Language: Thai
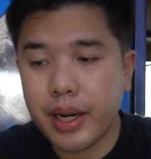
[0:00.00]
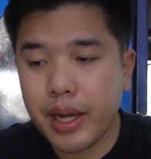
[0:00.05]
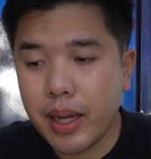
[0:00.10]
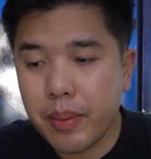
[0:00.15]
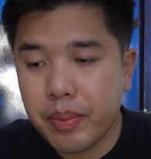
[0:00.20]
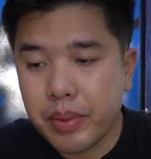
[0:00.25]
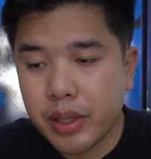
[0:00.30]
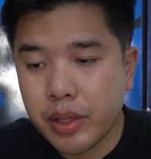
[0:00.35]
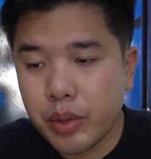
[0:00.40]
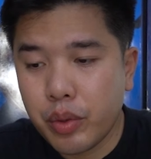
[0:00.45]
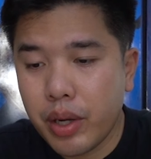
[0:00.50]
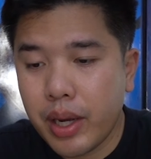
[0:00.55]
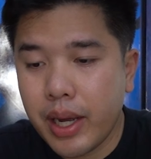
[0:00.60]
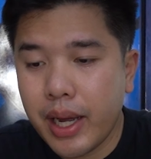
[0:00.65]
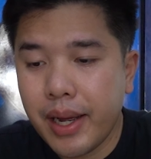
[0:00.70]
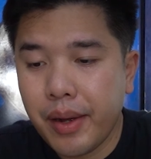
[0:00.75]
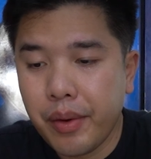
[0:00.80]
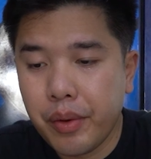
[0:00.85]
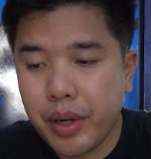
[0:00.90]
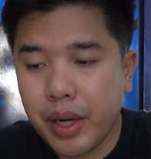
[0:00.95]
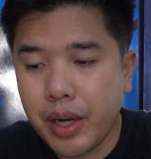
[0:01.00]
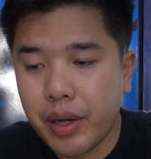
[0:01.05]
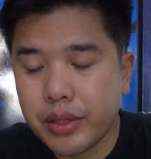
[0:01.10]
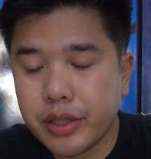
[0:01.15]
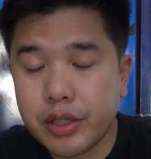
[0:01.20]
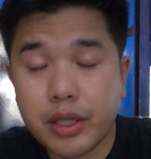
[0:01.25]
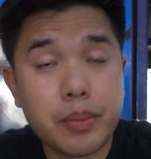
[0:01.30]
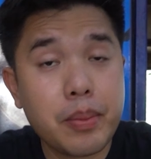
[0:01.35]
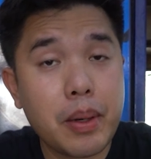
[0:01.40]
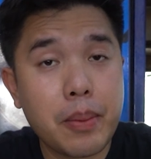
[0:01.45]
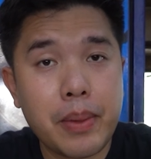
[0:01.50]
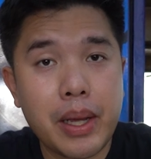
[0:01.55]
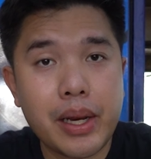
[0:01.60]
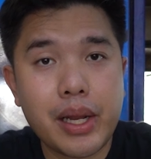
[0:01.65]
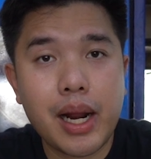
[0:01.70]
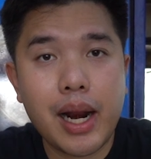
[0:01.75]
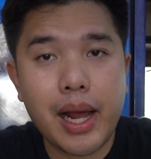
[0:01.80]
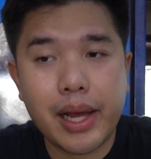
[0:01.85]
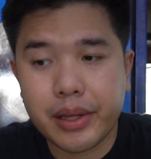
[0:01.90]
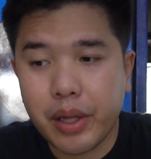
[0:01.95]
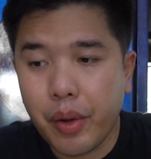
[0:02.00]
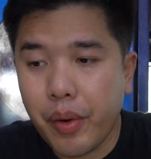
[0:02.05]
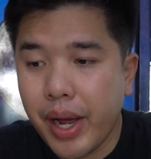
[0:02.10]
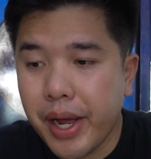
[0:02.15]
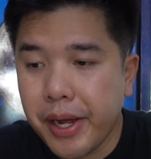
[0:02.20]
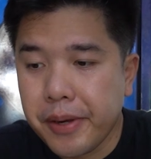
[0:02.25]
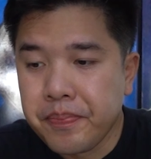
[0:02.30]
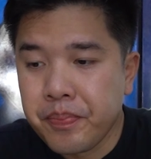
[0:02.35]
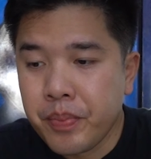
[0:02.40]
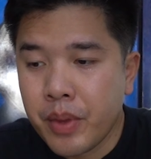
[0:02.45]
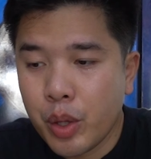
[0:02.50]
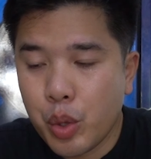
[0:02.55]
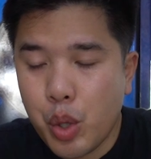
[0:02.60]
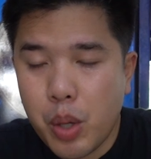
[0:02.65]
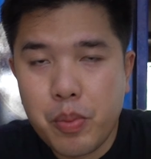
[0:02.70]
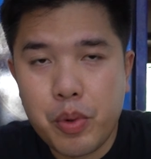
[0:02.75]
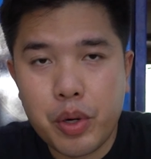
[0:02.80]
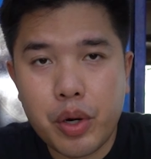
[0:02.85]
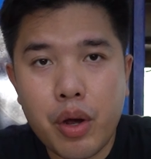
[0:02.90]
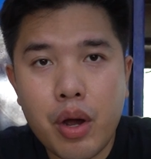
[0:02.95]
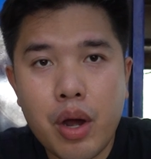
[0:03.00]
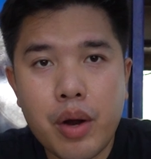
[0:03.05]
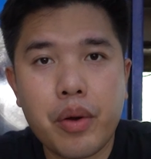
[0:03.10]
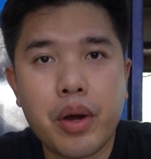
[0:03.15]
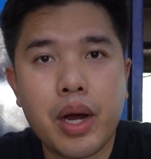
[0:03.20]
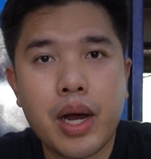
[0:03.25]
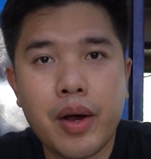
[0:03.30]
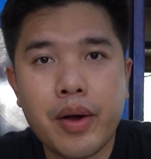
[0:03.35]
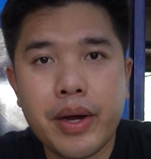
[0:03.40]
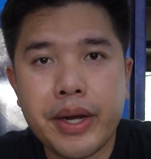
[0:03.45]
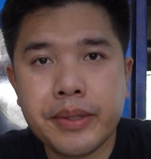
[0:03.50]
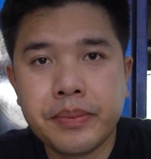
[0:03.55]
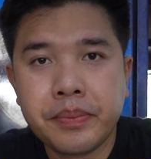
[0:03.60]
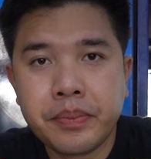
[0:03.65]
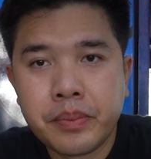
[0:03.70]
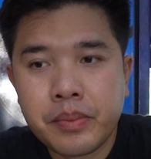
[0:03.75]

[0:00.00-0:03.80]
ยนะครับ คือตัวข้าวของเขาก็เป็นเม็ดอะไรแต่ว่าตัวหมูทอดของเขาอ่ะ